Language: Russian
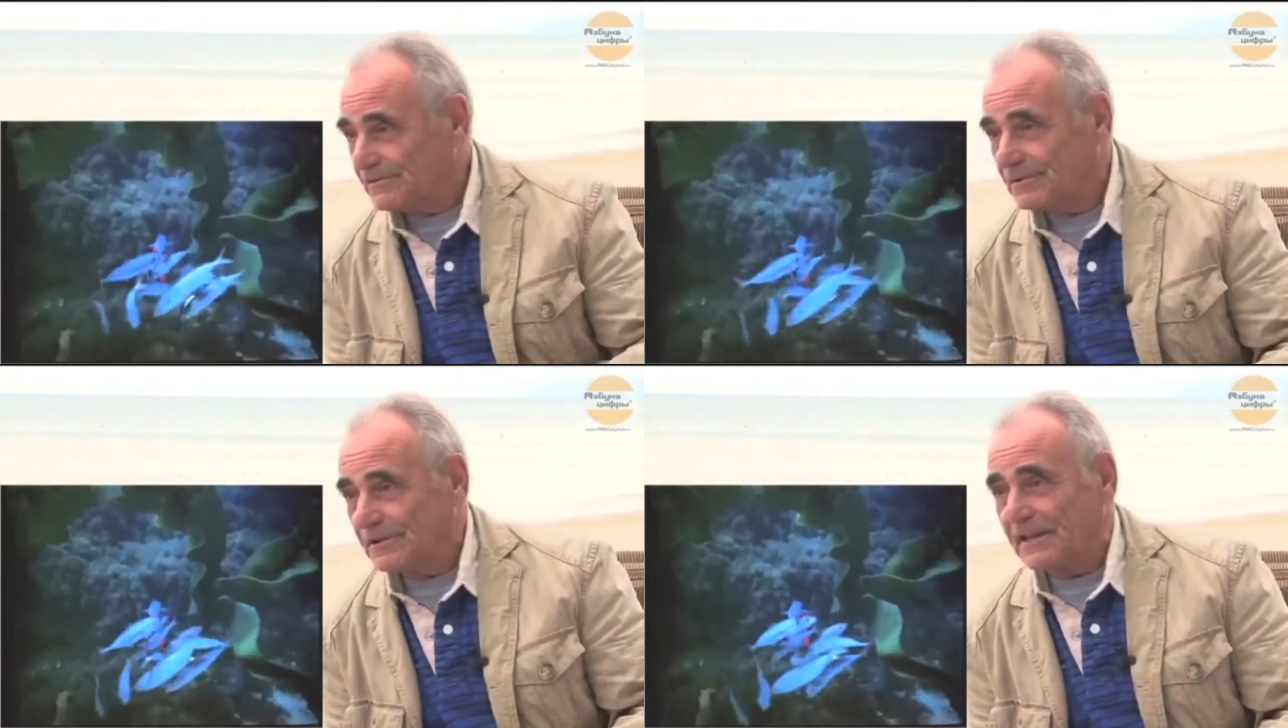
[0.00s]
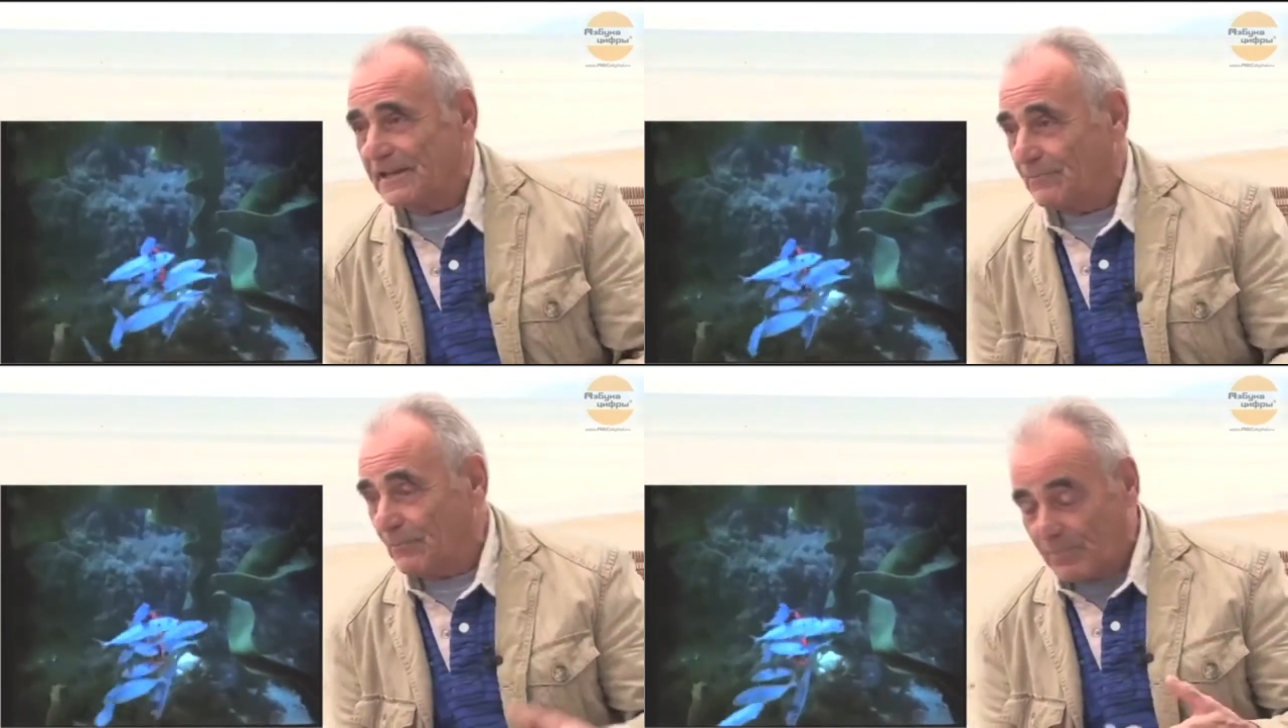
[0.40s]
Значит,
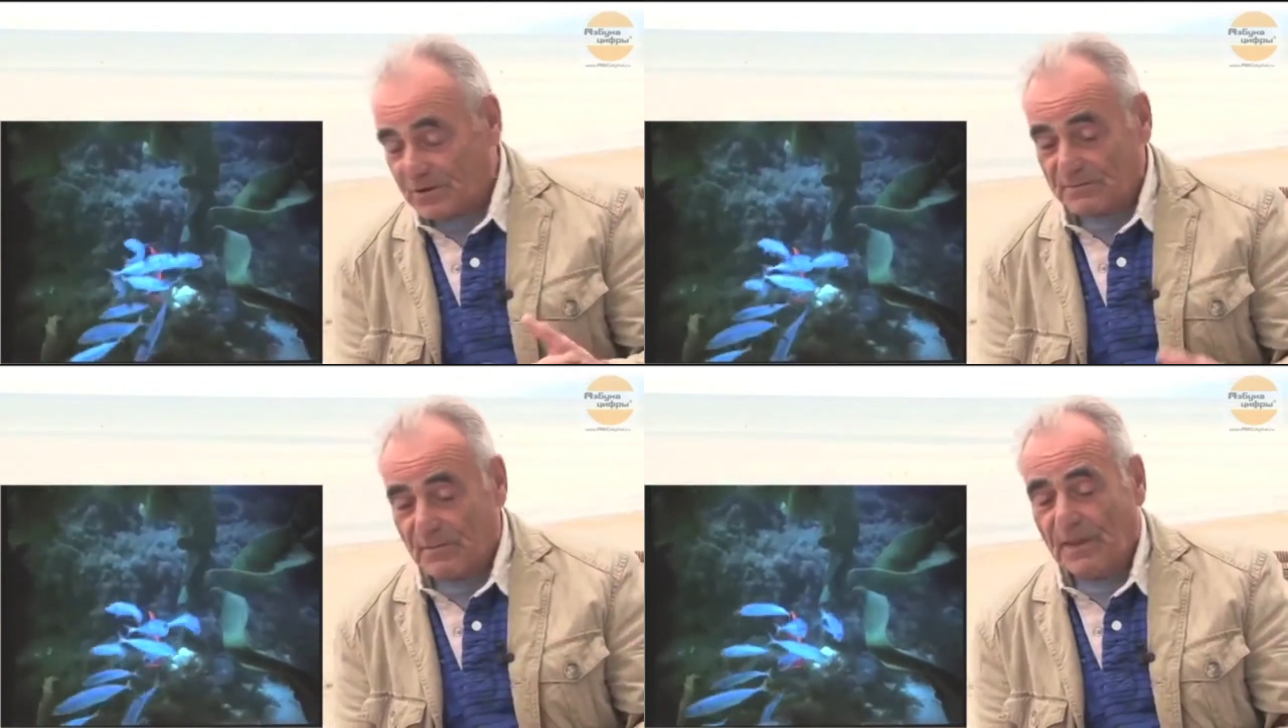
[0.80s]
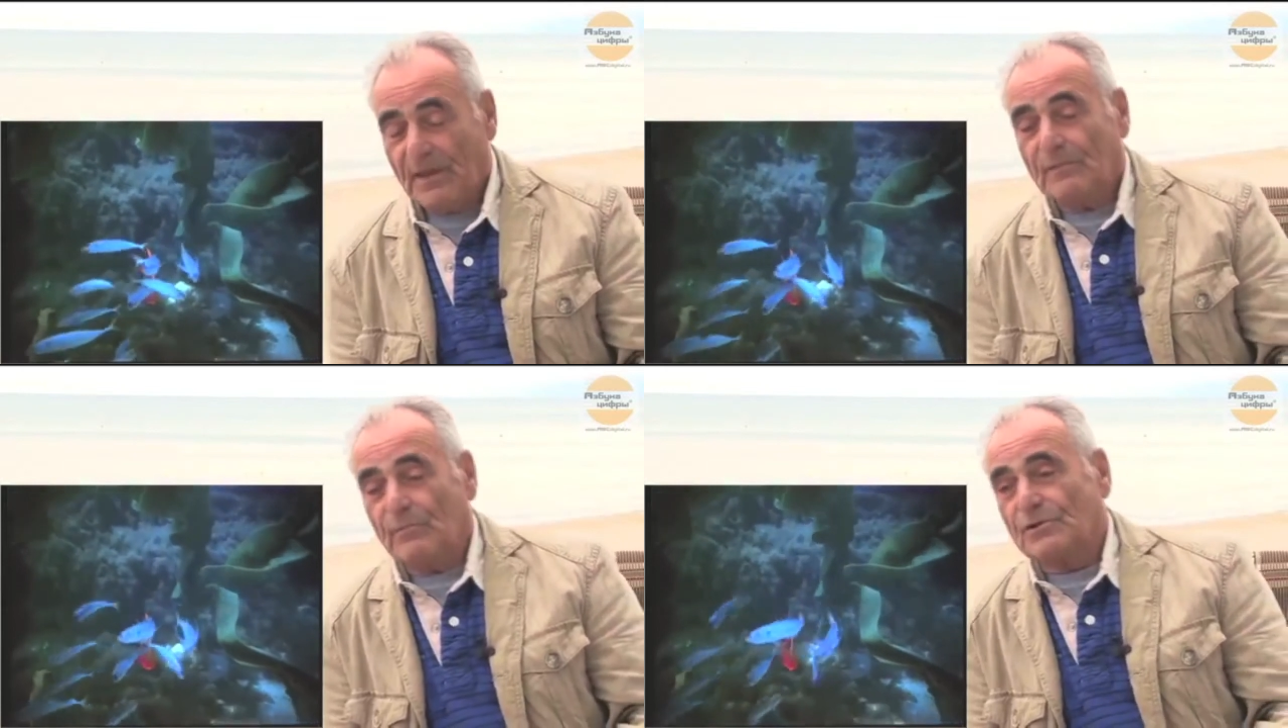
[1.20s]
таким образом
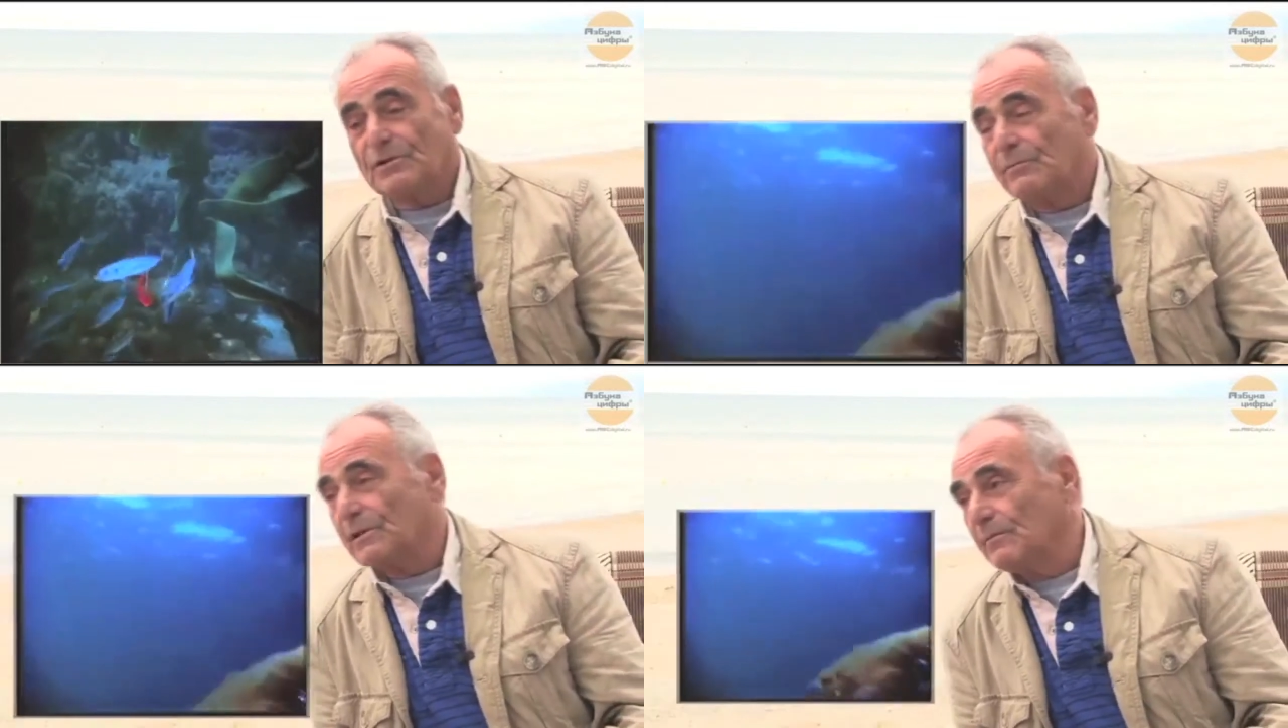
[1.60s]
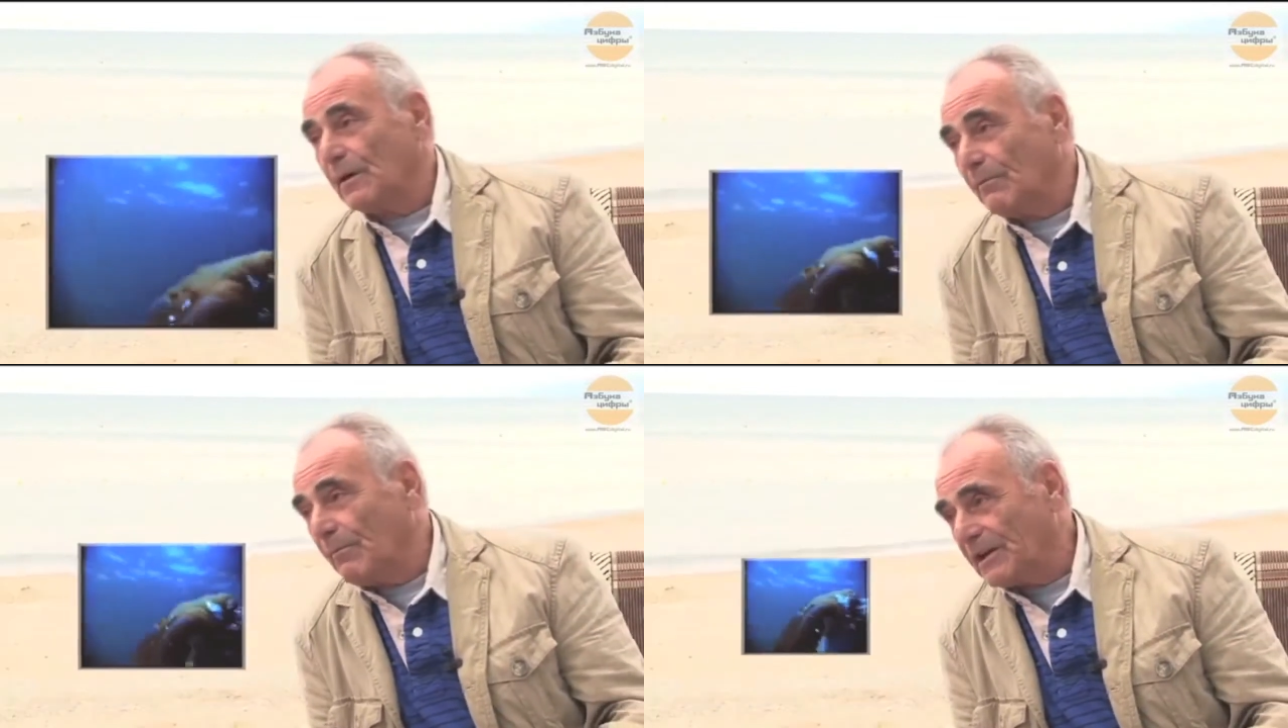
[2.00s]
можно было
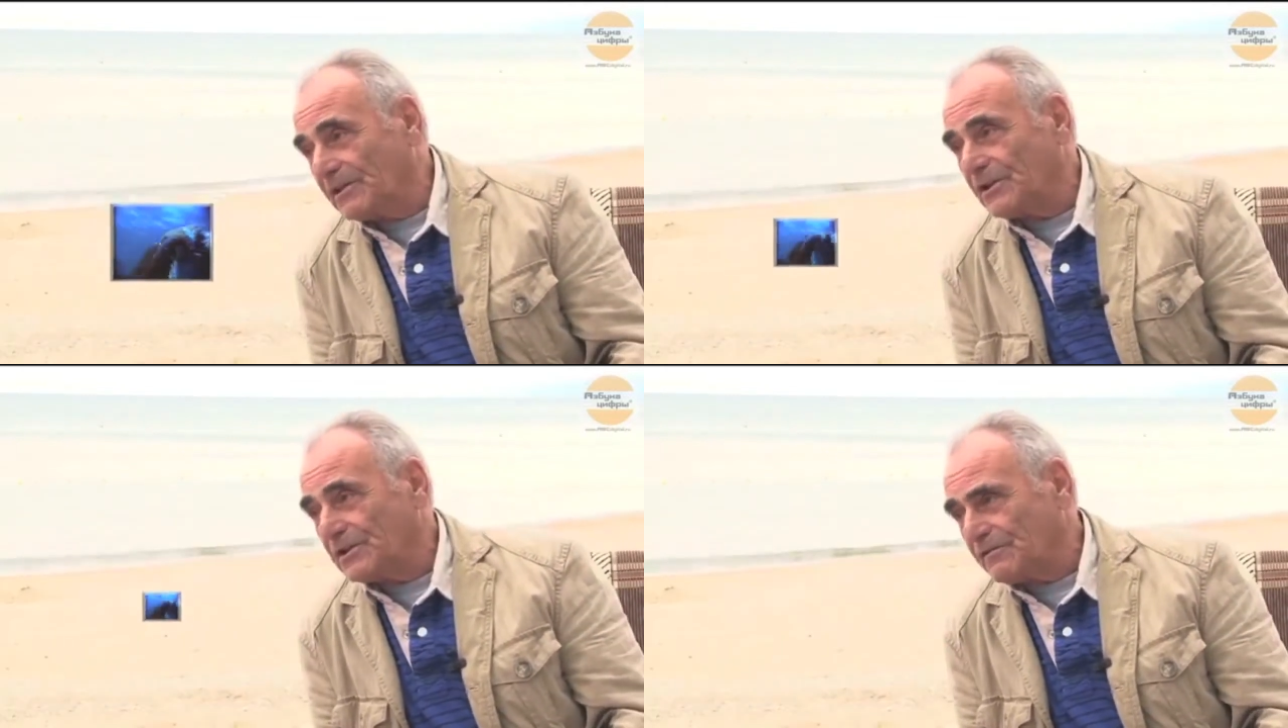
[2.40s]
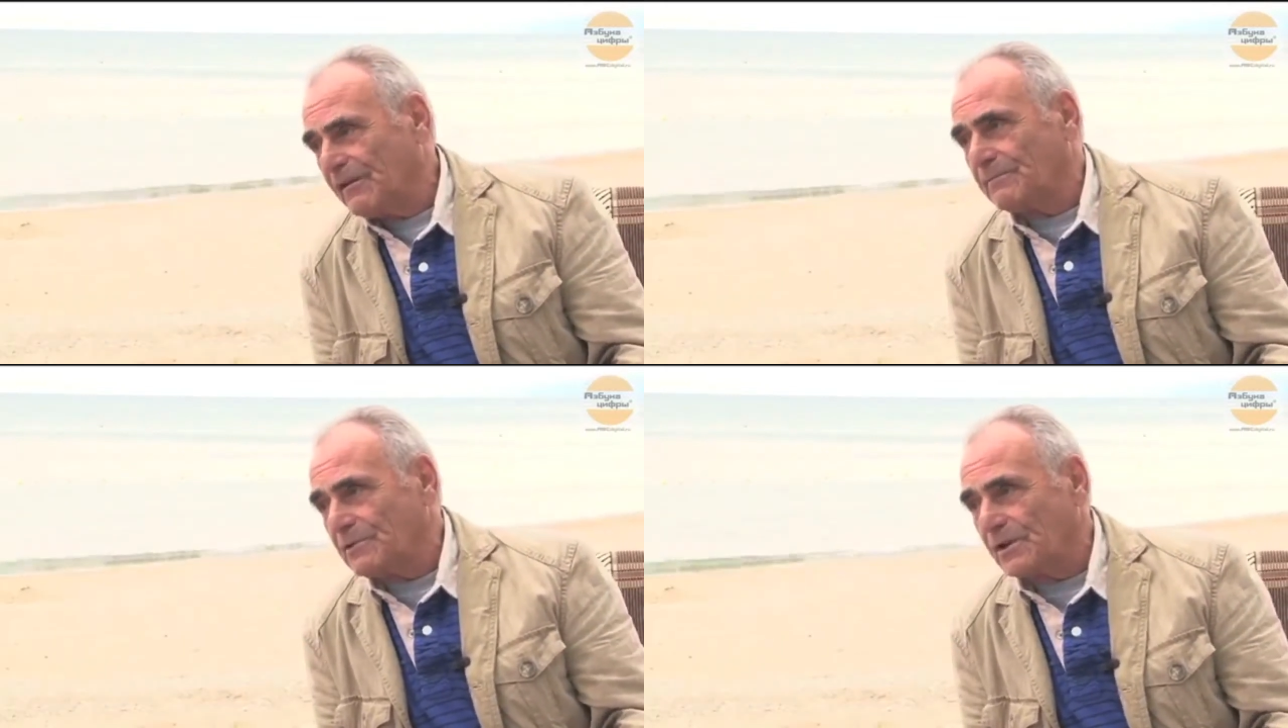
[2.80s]
бы обойтись
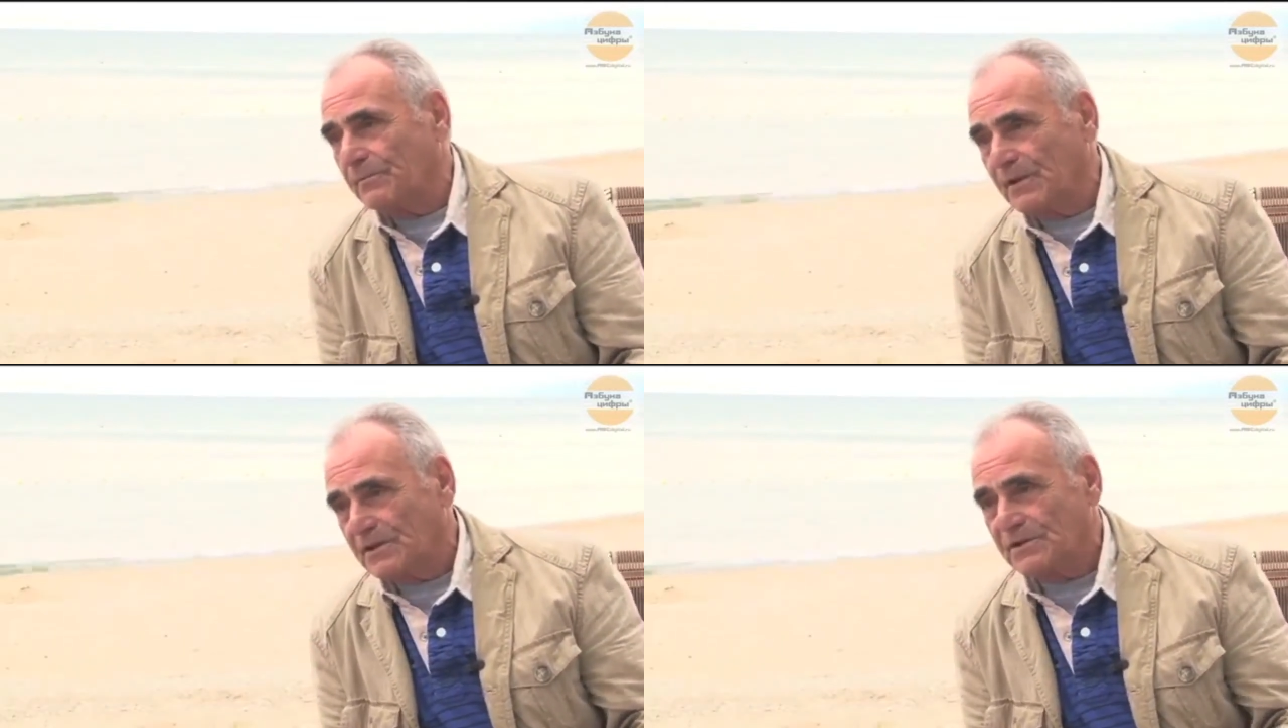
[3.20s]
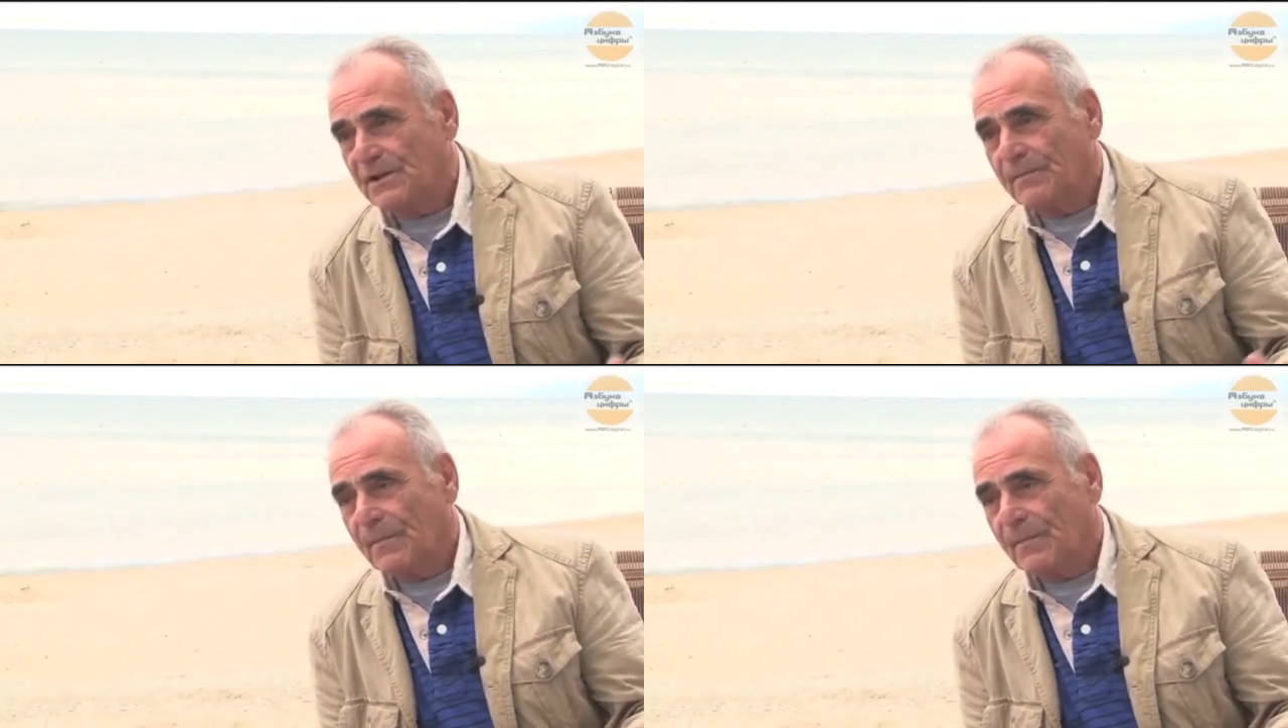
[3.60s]
вообще без